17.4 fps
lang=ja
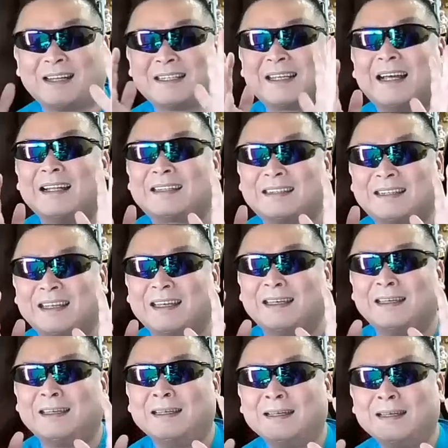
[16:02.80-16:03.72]
かってあっ
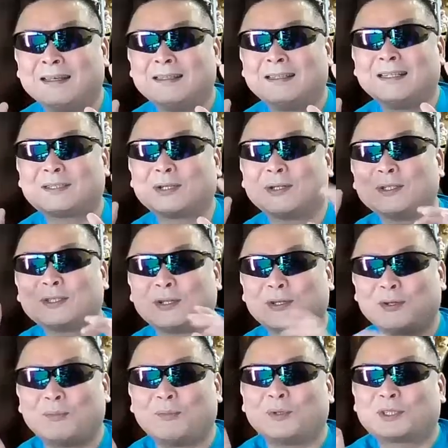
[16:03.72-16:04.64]
てでそれぞれ
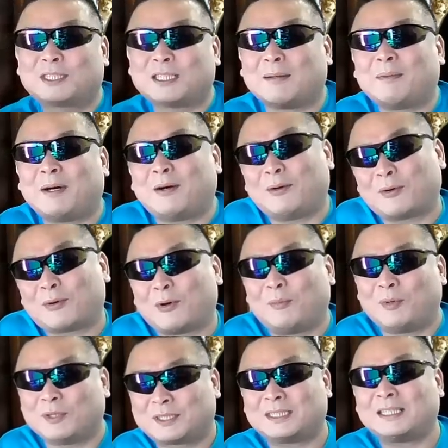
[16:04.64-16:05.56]
の持ち玉をこう
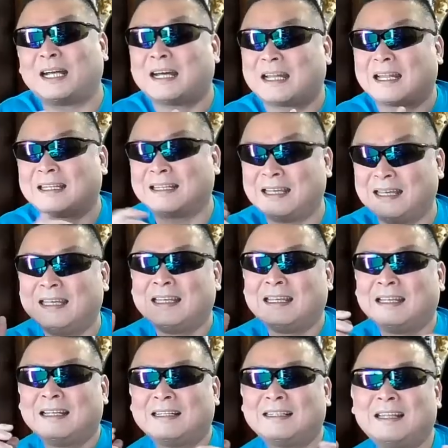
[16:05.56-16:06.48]
持ちながらね
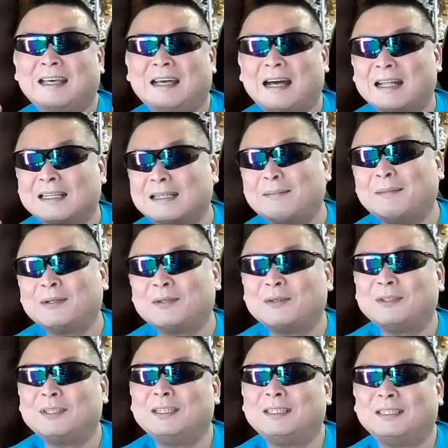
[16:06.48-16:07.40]
で頭
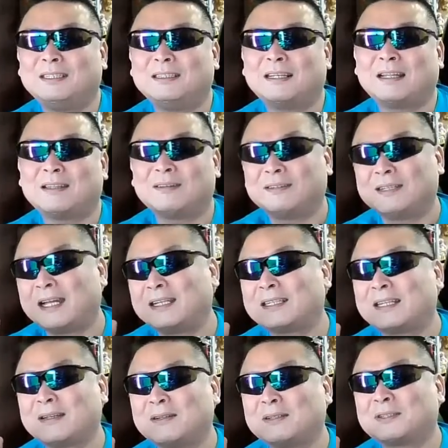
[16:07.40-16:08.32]
のいいあのやり
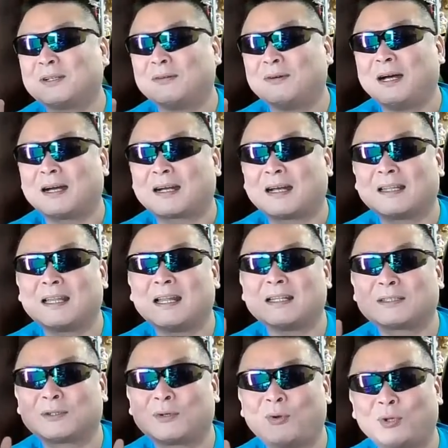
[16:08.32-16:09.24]
手の人は必
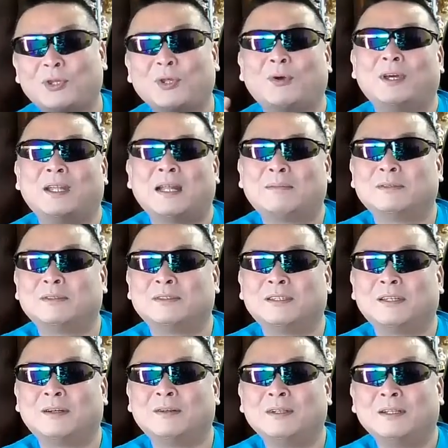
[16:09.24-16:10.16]
ず後手を選ぶん
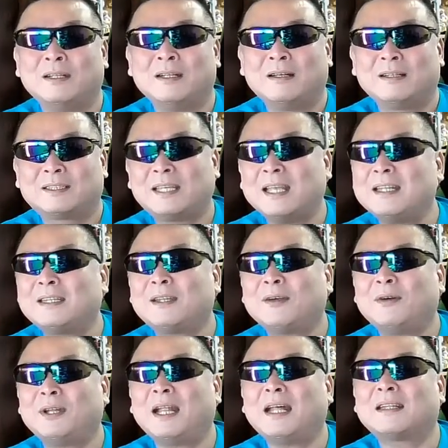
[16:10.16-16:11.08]
だよ先手
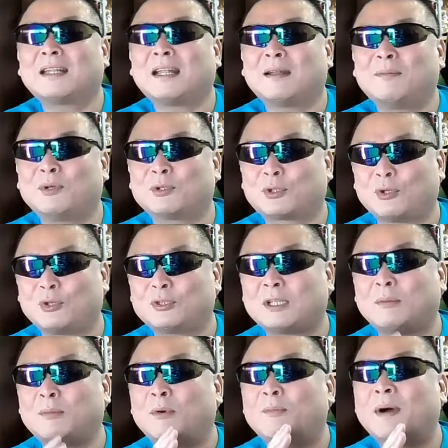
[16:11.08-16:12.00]
を選んだらもうその
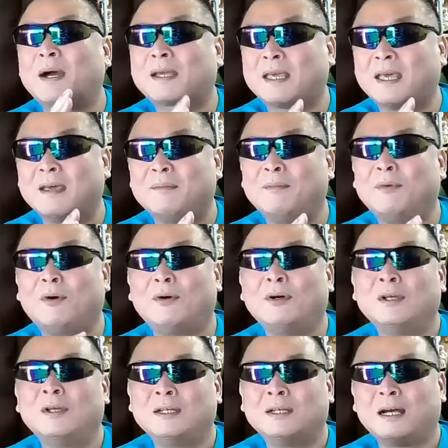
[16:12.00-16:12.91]
人はもう負けも
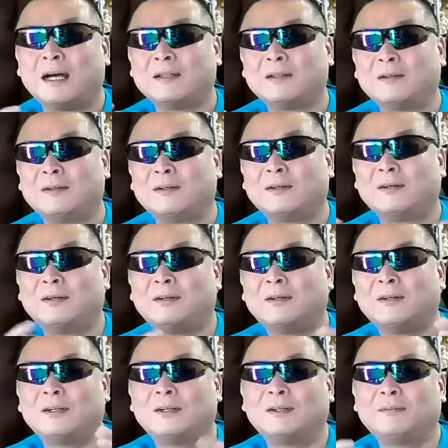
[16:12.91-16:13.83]
うあ
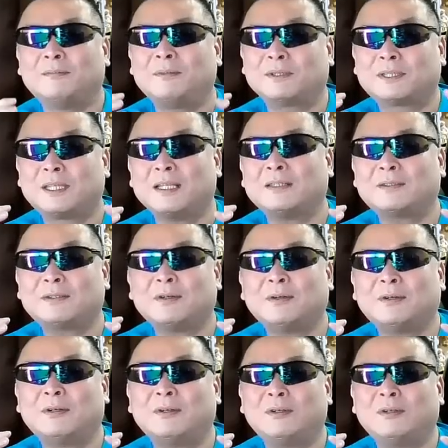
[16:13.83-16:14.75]
のー、もう先
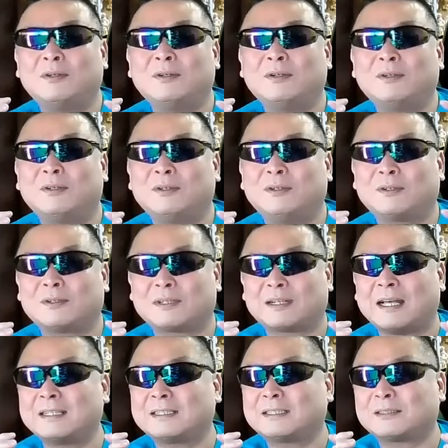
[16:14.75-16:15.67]
頭
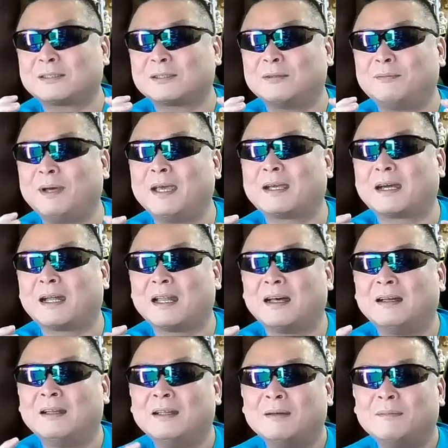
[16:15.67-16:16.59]
開始する前か
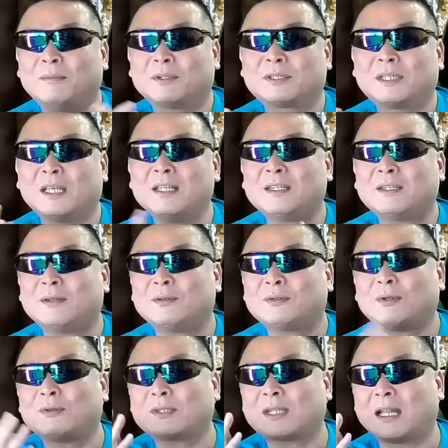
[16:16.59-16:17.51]
らもう先手を
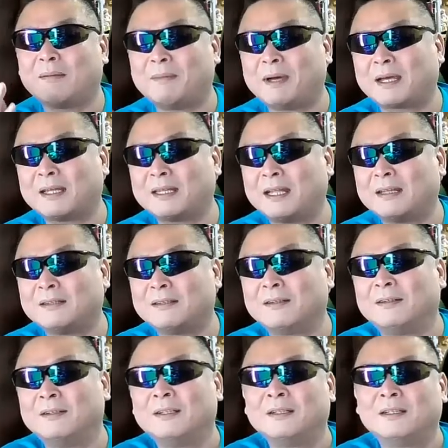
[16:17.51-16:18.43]
取ったら負けなんだ
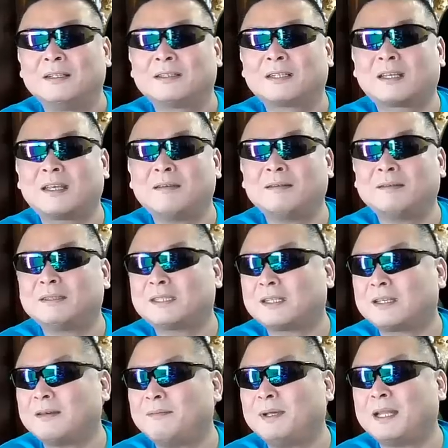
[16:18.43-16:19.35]
よ世間
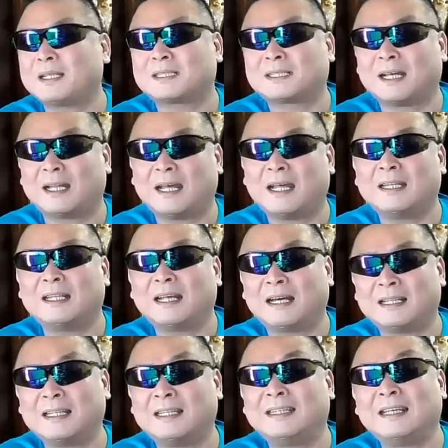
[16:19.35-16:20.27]
試験話から入りな
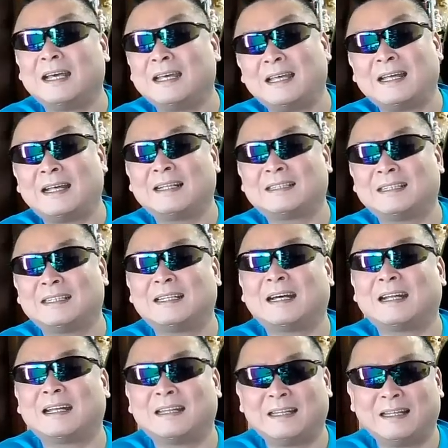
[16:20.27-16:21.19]
がらね「いやいや」って言い
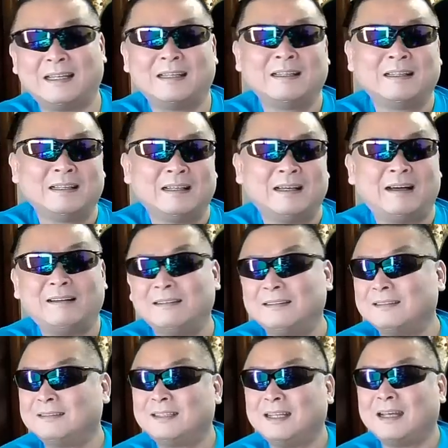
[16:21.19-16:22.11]
ながらね「あ
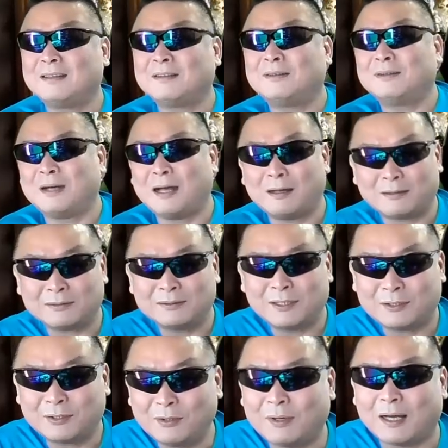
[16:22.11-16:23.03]
であのあ
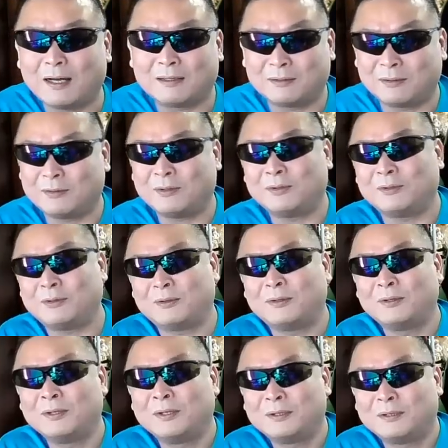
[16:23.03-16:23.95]
で今日はあ
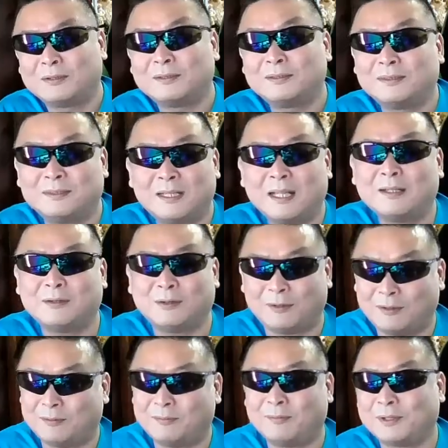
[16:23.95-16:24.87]
の何
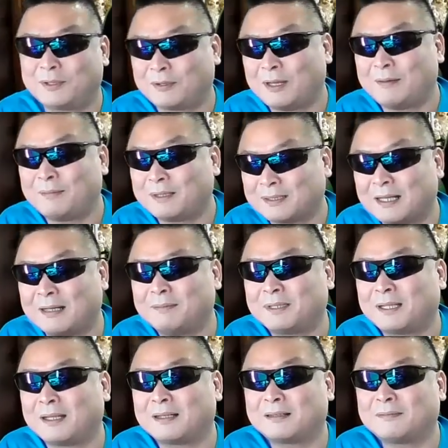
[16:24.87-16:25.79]
を持って帰りました?」
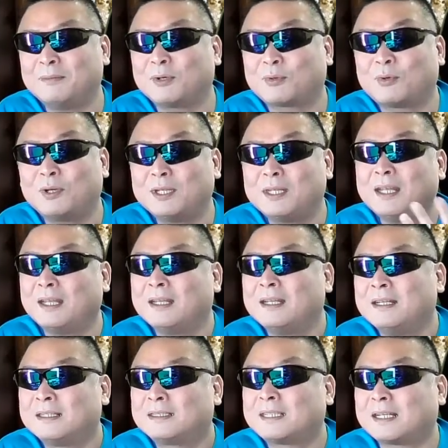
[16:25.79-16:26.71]
みたいなもうこれで
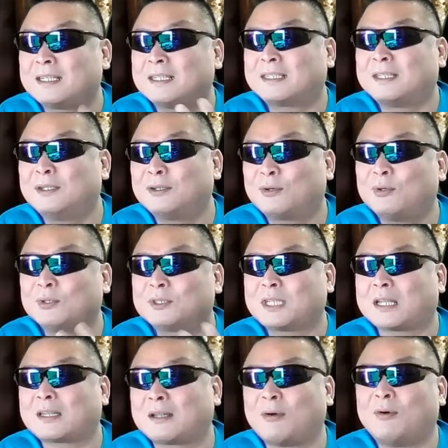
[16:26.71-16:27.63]
先切り込ん
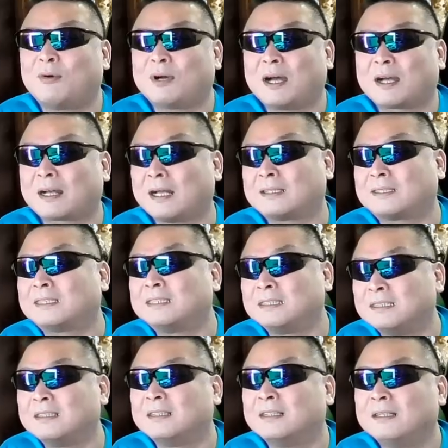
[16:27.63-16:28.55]
じゃった方が勝
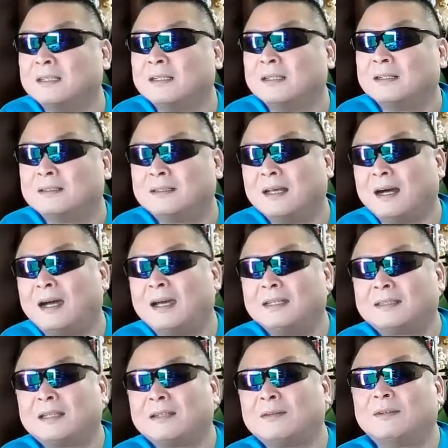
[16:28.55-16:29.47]
ち。で
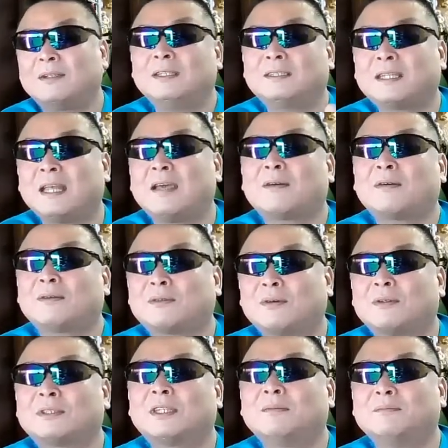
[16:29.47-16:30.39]
相手の言いたいこ
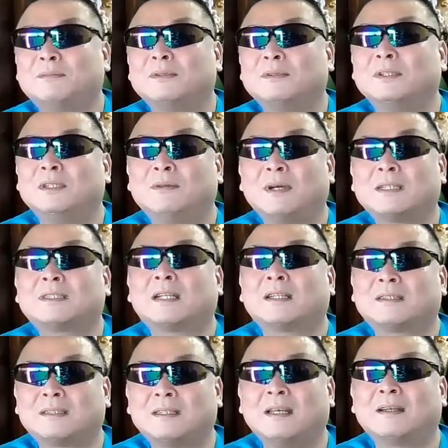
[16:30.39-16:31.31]
とを全部言わしちゃっ
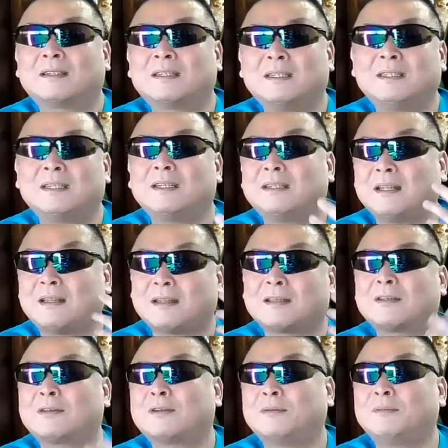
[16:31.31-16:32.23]
て聞いてきてて
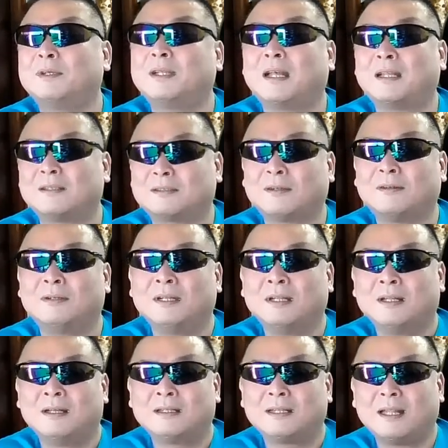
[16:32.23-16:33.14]
聞くみないでしょ
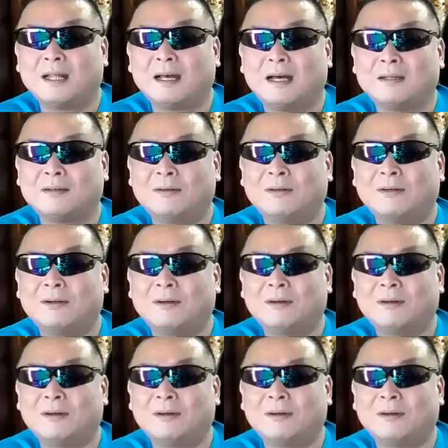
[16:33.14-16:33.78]
ただあの